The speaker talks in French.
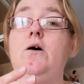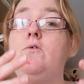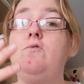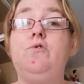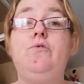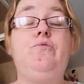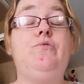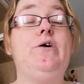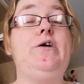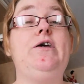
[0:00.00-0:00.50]

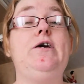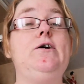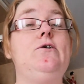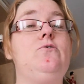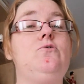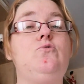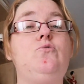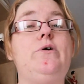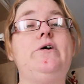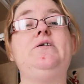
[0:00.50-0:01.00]
Vous voyez
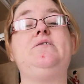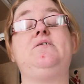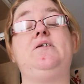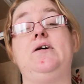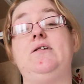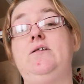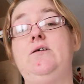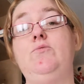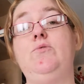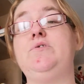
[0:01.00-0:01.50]
euh, où est-ce qu'il
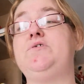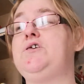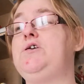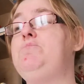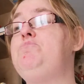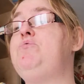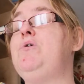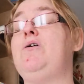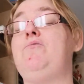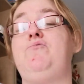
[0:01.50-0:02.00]
y a,
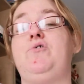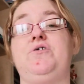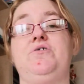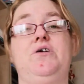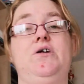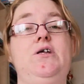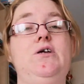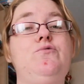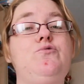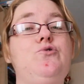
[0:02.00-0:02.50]
qu'il peut avoir
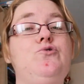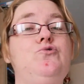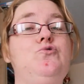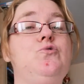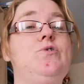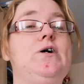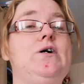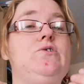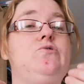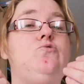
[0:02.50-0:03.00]
des livres
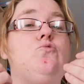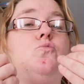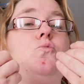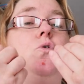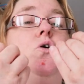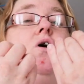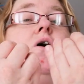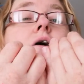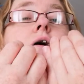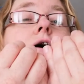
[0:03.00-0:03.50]
d'occasion
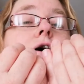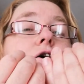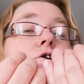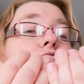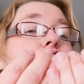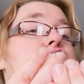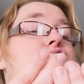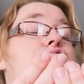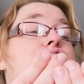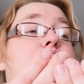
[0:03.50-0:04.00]
et
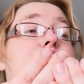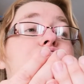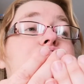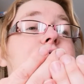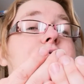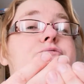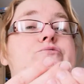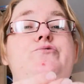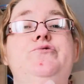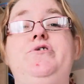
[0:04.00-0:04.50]
vous
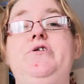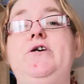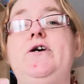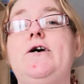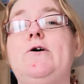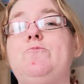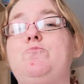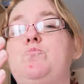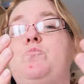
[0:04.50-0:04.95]
pouvez vous dire,